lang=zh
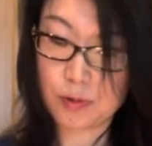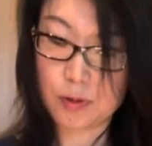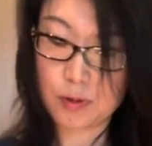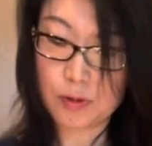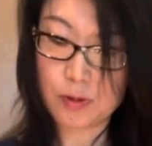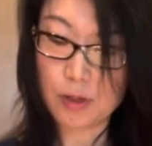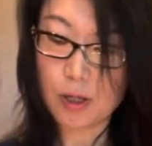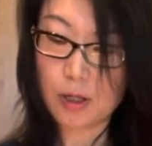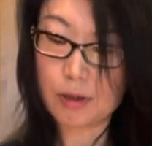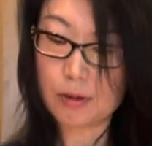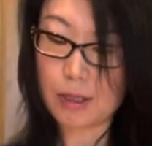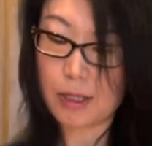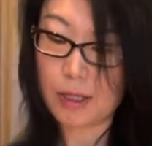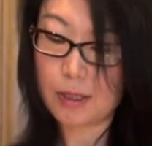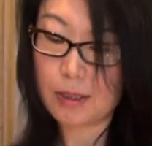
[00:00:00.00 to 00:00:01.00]
最后
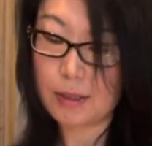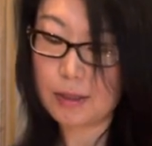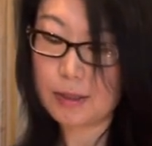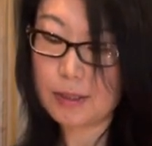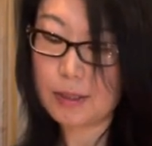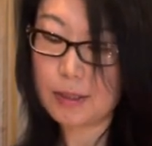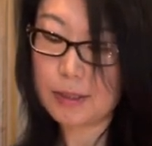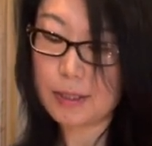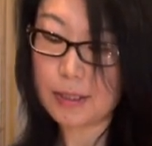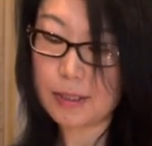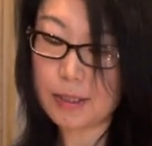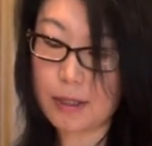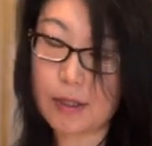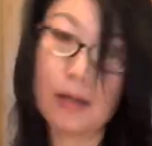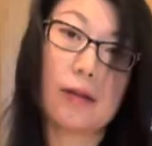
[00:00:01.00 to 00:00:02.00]
呢，以新鲜
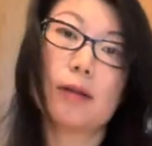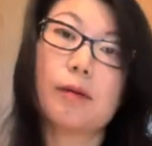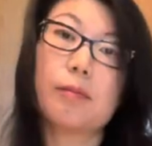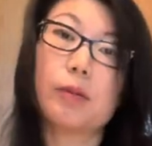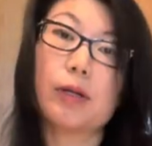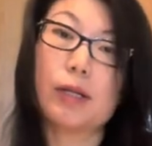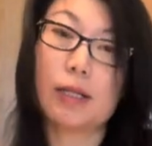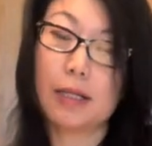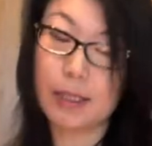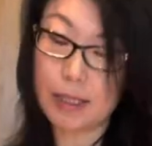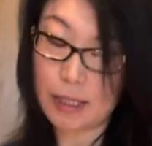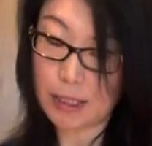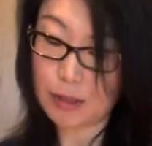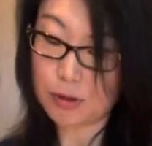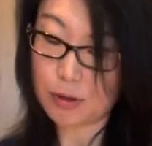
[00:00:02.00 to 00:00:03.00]
的薄荷叶
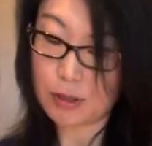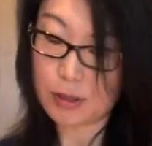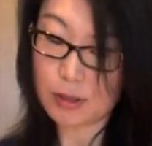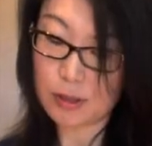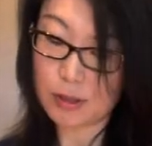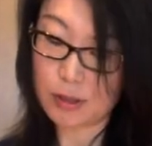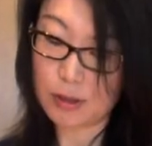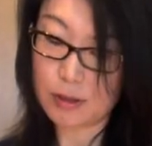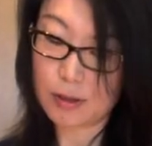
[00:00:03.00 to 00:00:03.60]
来装饰。